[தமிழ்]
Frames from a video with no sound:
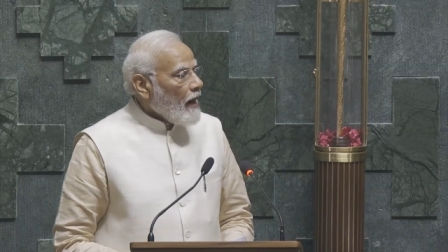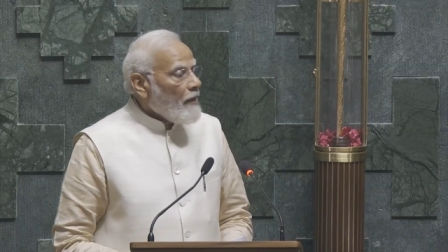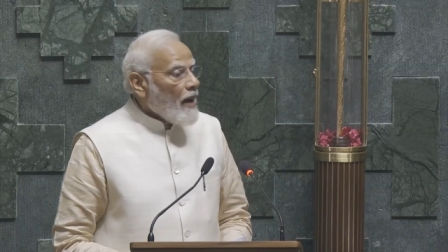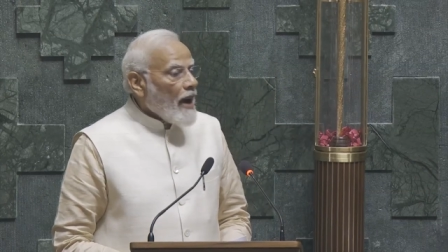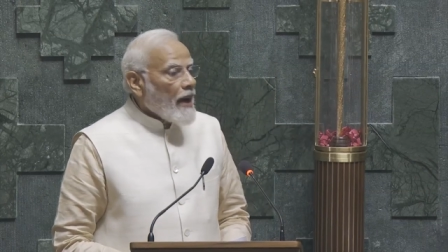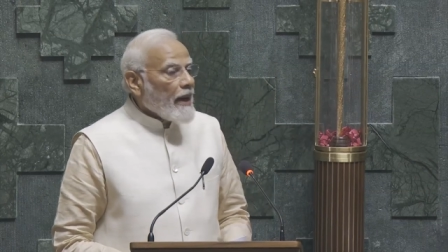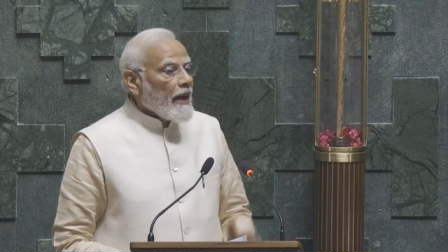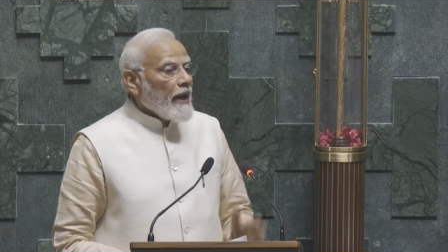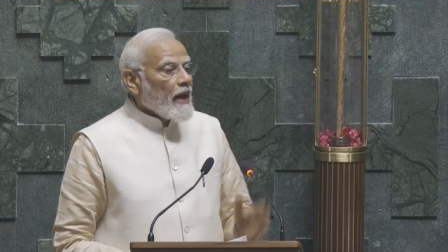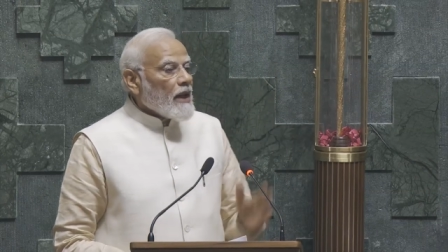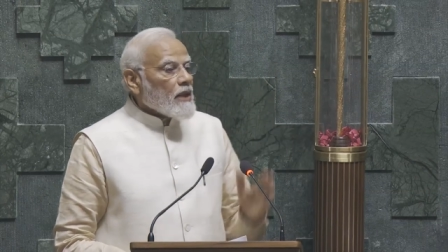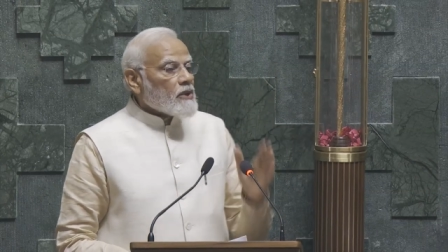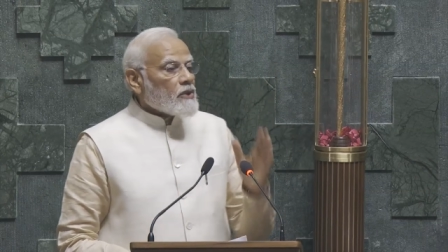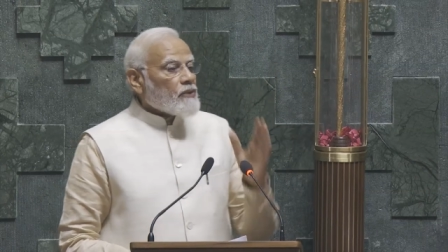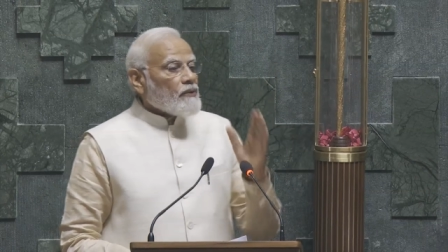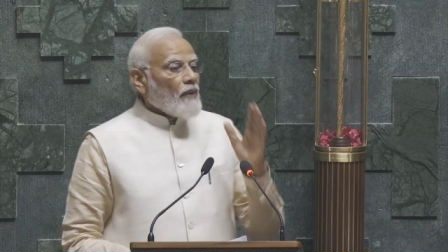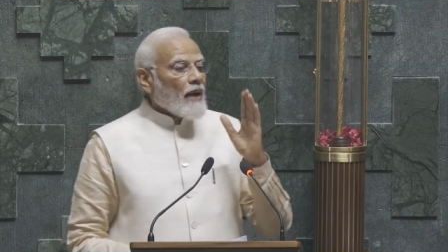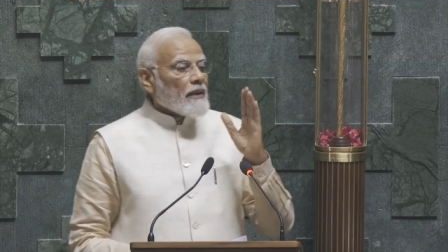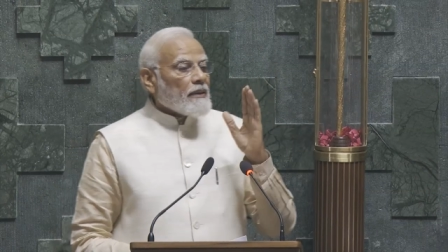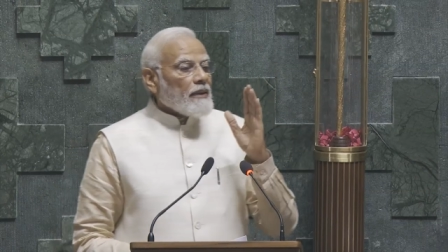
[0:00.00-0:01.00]
நம்முடைய
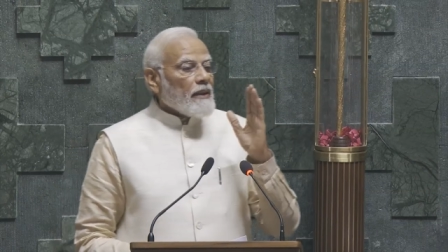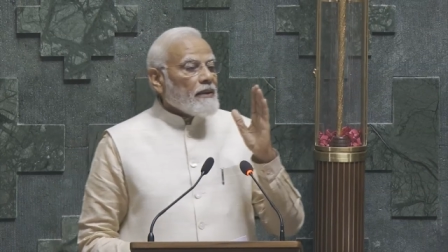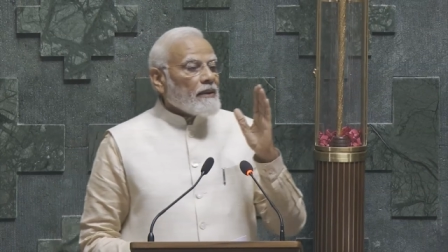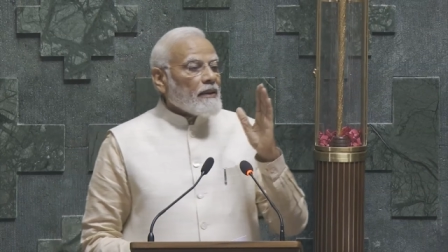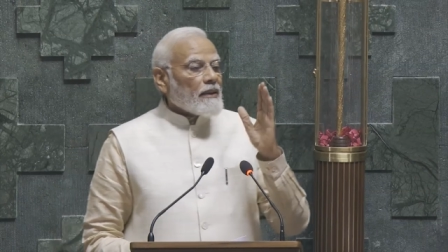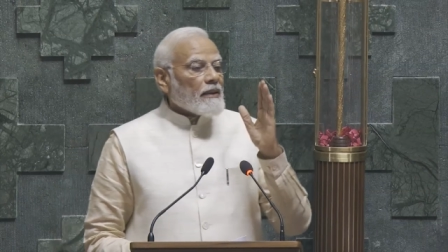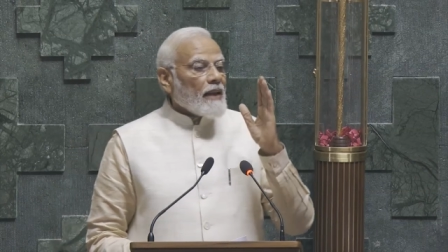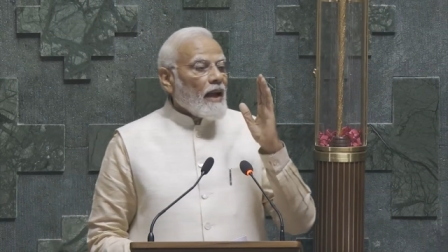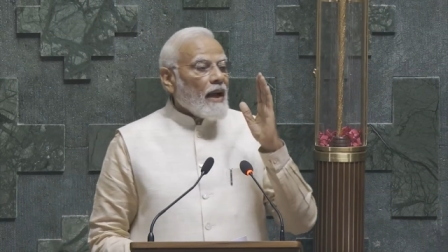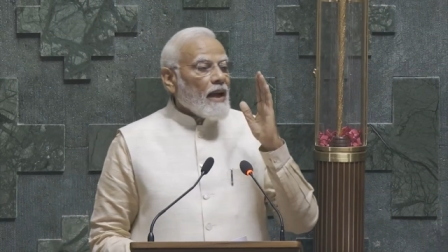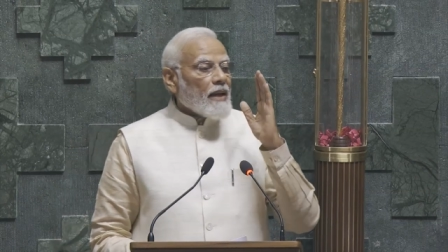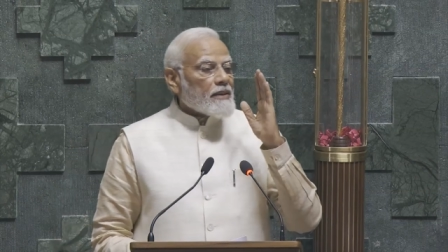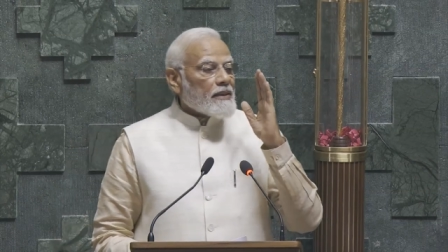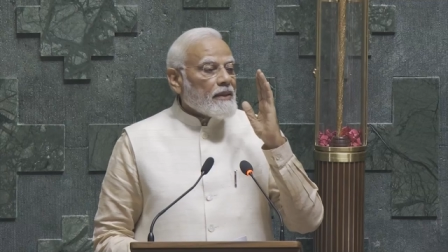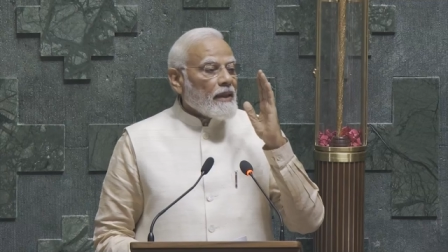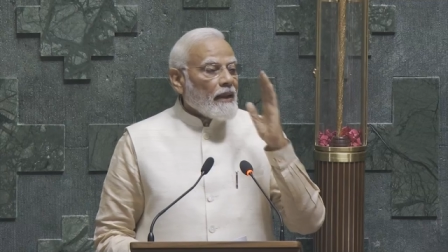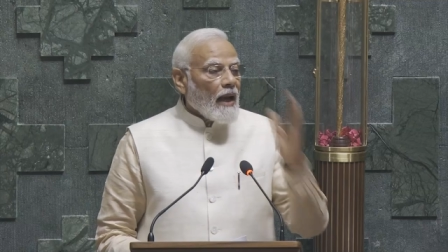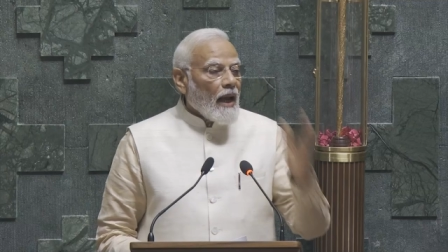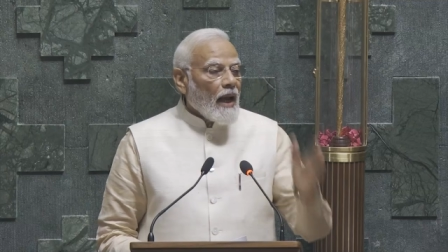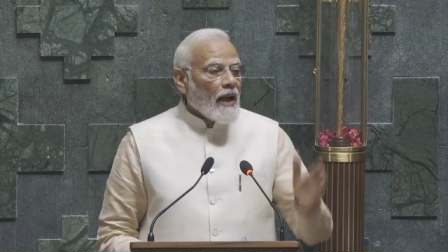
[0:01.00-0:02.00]
சுதந்திர போராட்ட
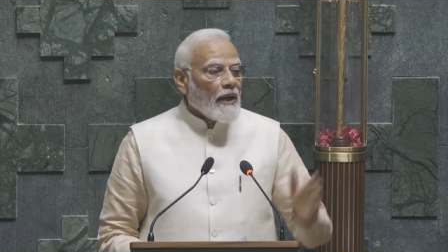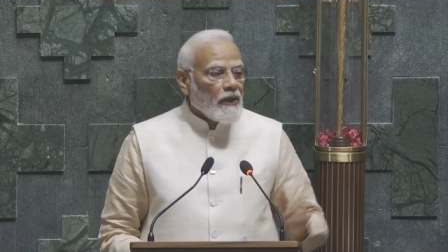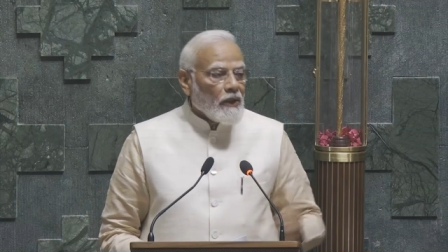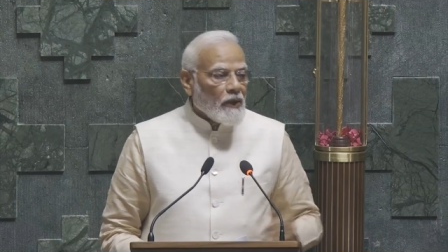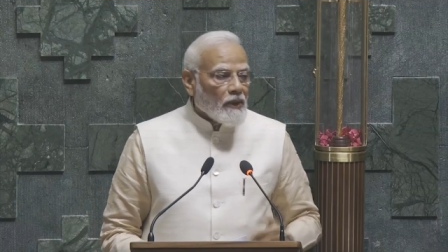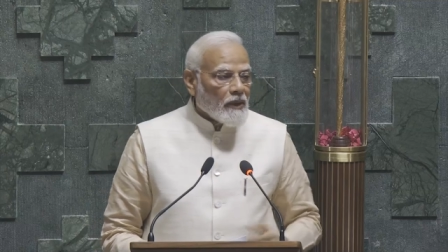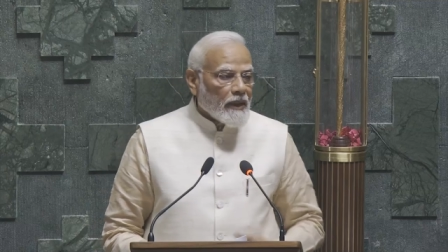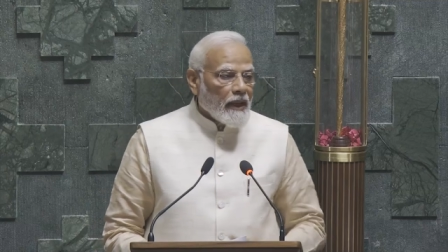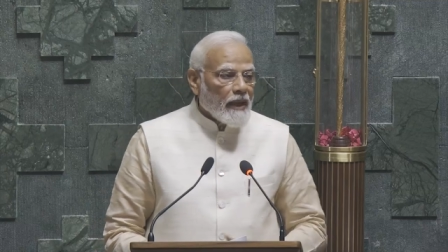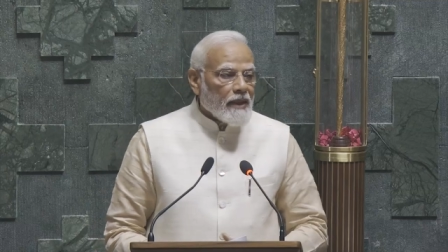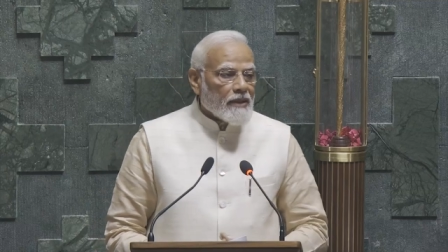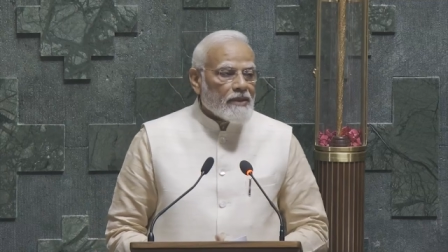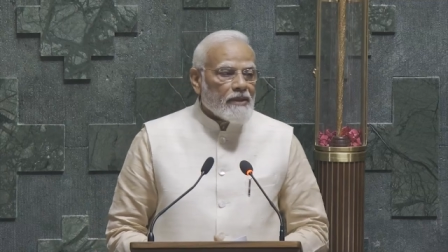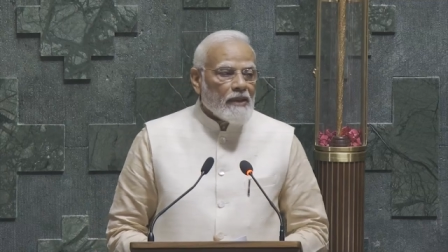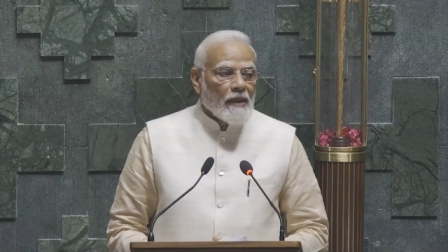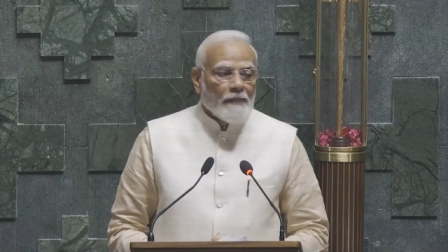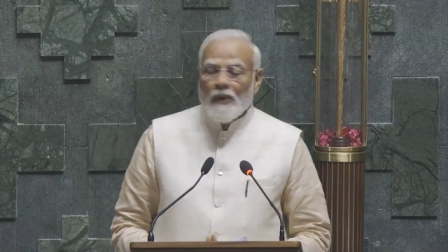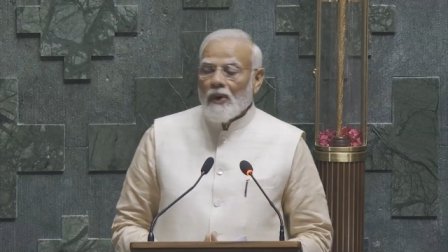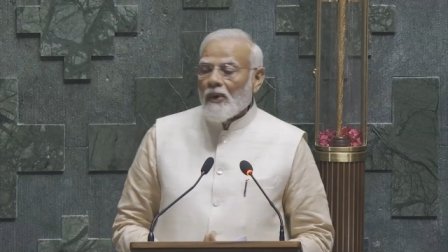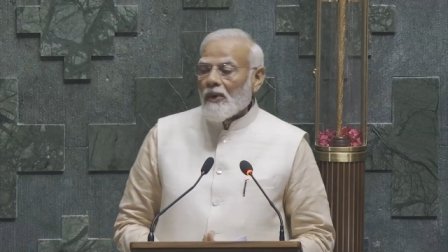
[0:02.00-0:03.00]
வீரர்களின்
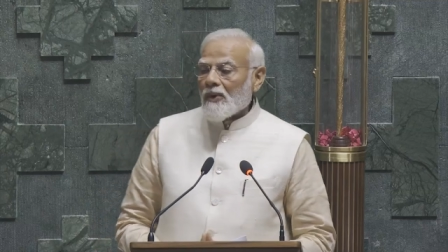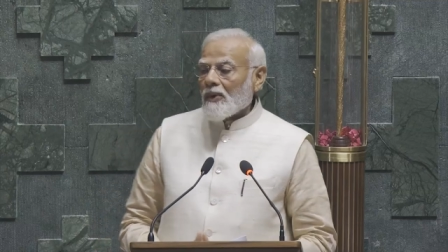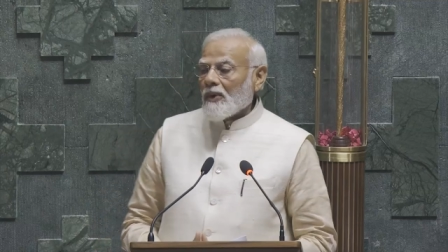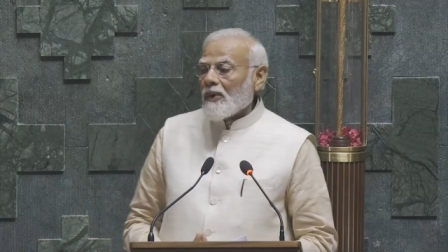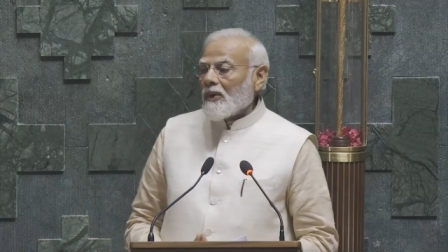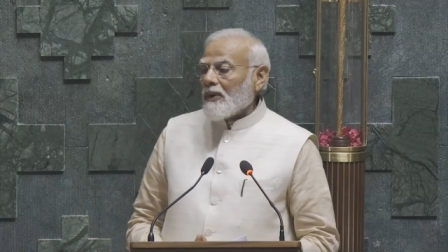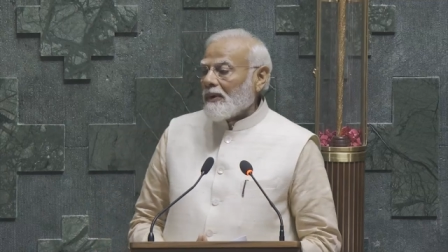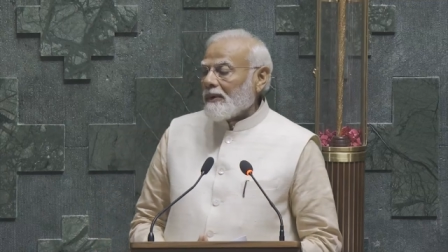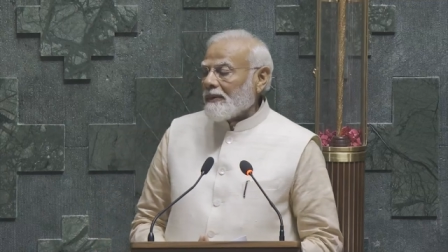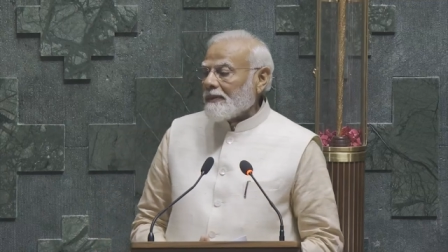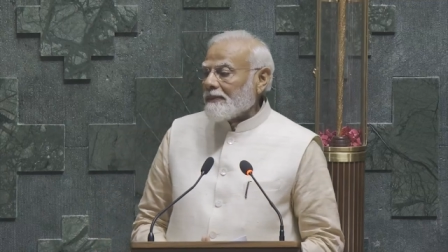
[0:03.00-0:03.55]
கனவுகளுக்கு